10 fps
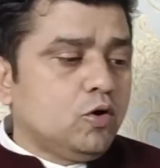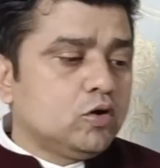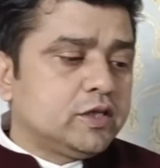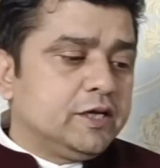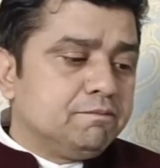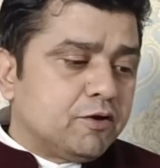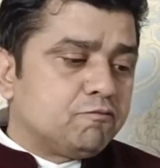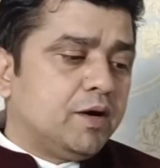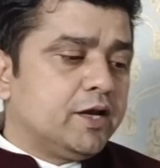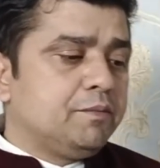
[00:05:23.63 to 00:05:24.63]
तो बहुत हैं ये
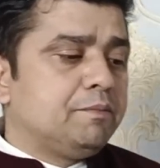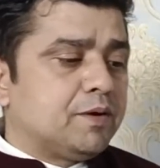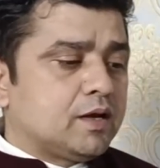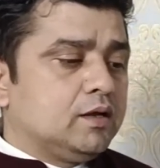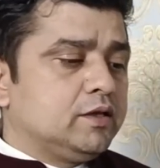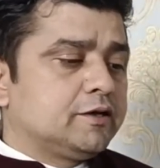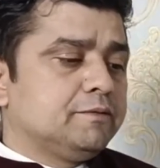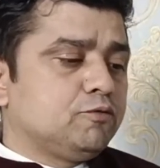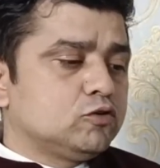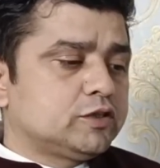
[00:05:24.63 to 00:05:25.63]
बर्फबारी में पठान
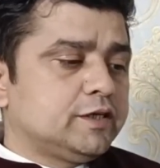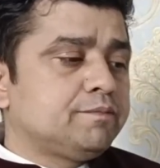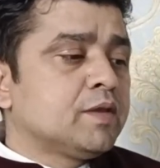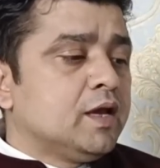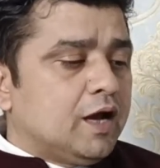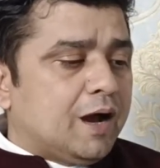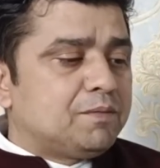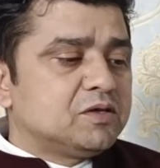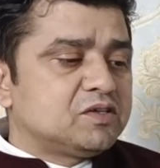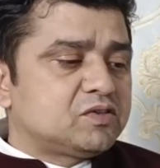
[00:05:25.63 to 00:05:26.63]
देखने पहुँचे हैं
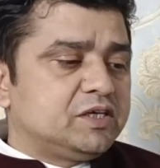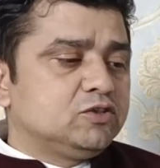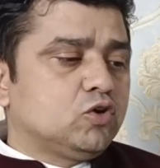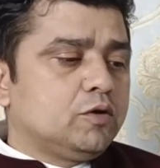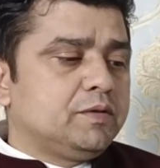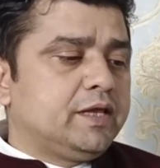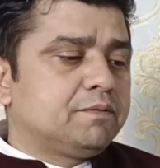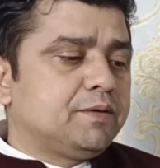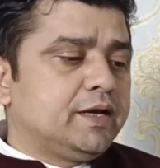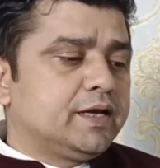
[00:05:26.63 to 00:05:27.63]
आप इनके स्क्रीनशॉट में
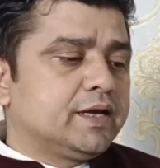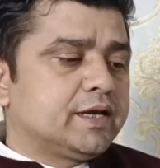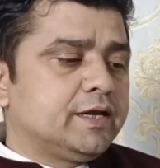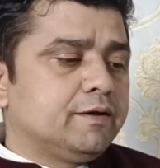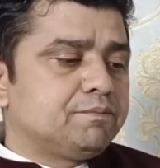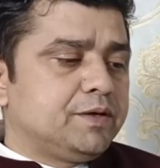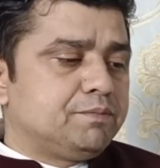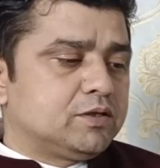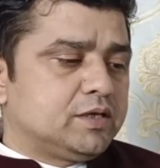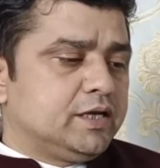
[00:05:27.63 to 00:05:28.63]
देख पाएंगे कि ये अपनी
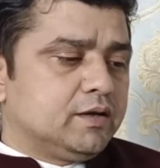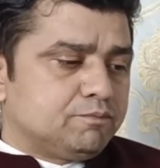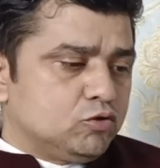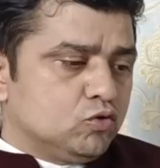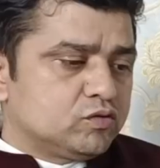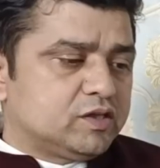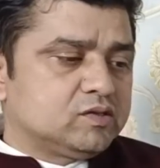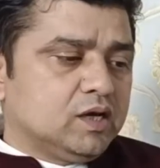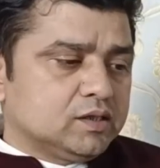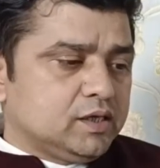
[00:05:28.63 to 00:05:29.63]
पत्नी या अपनी दोस्त
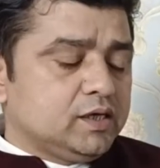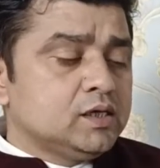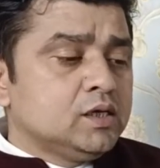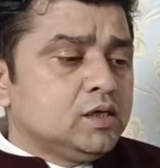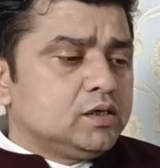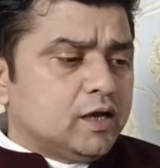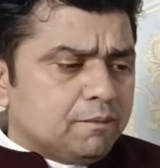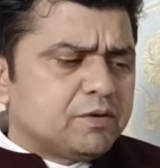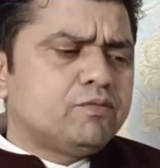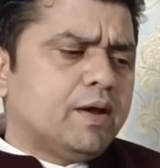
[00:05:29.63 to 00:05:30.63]
के साथ हैं
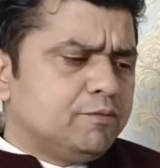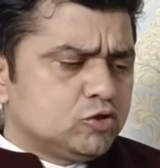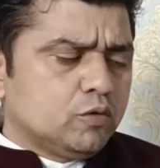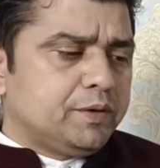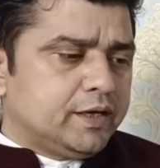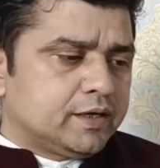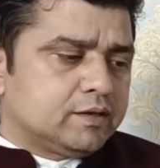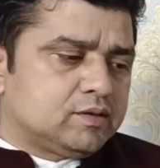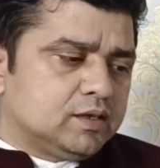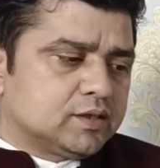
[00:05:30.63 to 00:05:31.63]
या अपनी फैमिली जो भी है
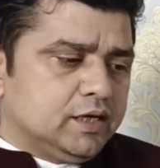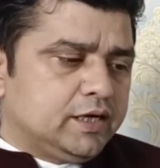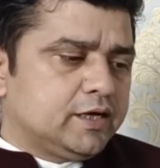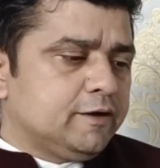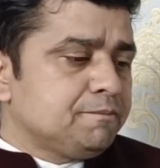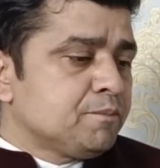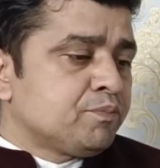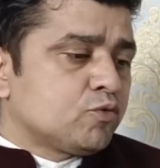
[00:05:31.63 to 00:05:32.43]
इनके साथ कलीग हैं